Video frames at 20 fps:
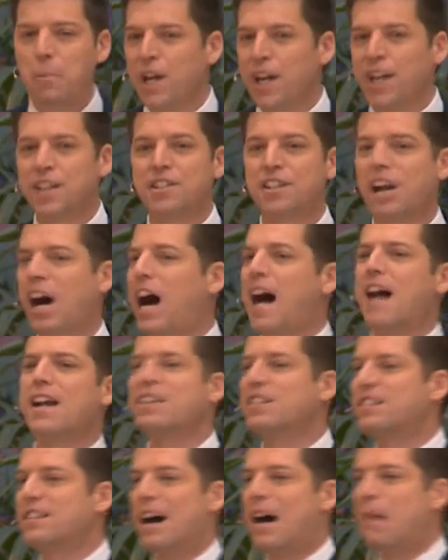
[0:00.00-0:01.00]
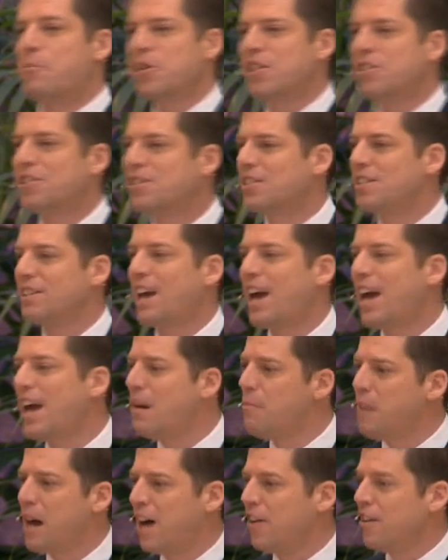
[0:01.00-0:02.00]
Eines der größten und
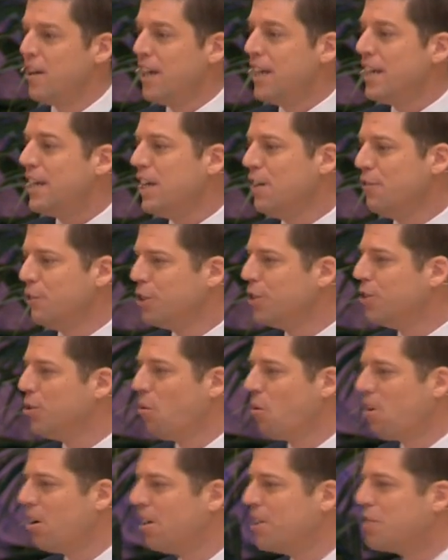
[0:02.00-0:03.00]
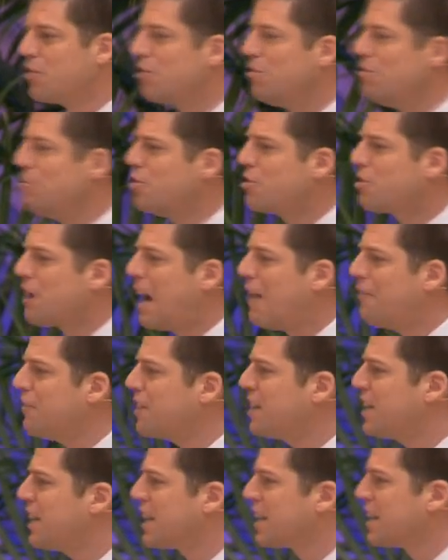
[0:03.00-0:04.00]
schlimmsten Übel in unserer heutigen Welt ist der
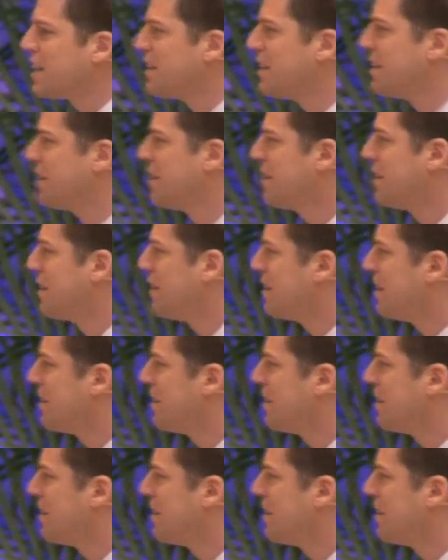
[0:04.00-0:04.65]
Menschenhandel.